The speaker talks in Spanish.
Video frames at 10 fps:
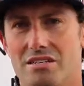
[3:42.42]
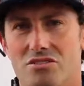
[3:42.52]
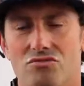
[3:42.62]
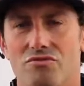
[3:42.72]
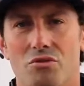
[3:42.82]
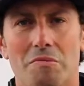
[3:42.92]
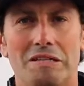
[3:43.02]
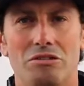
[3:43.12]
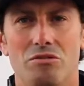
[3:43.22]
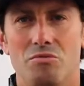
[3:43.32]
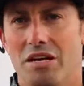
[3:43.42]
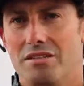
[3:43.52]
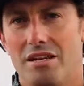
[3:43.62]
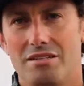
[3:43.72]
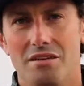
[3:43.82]
es que es un formato muy
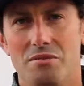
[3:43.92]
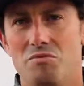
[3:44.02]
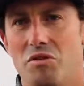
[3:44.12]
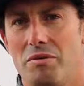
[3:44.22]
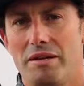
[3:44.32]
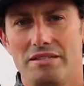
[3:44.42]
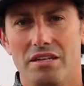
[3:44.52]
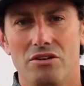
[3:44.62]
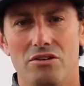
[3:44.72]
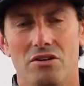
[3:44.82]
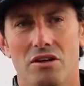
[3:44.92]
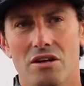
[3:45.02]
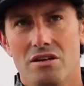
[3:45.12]
atractivo, muy divertido.